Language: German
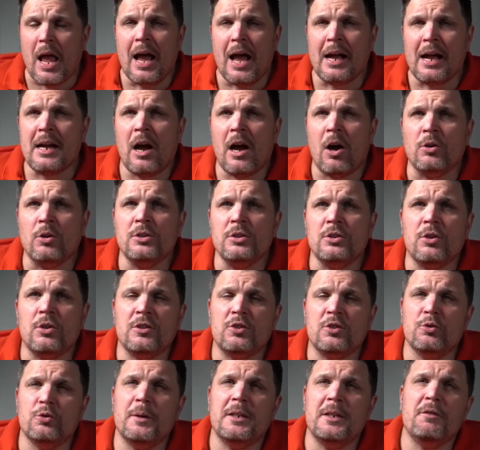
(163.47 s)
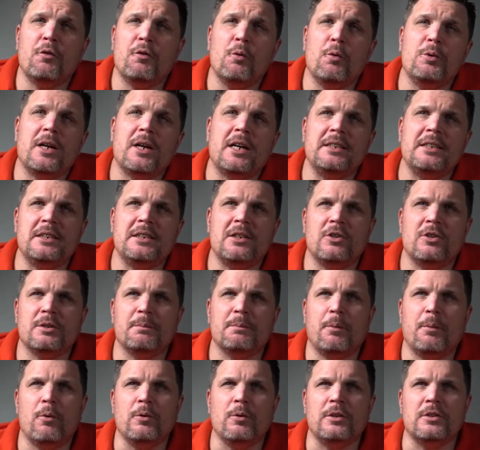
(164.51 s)
Account, also über die
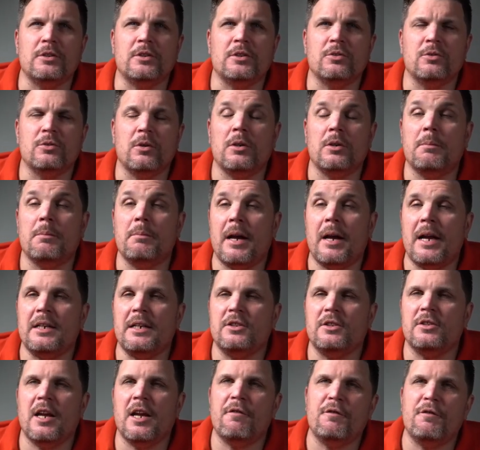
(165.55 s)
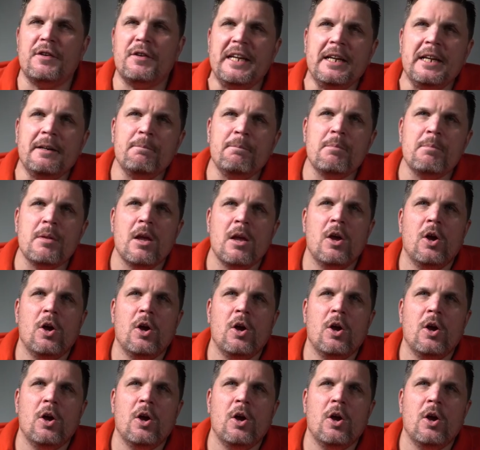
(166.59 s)
35.000 Punkte zu oder Meilen zu erfliegen.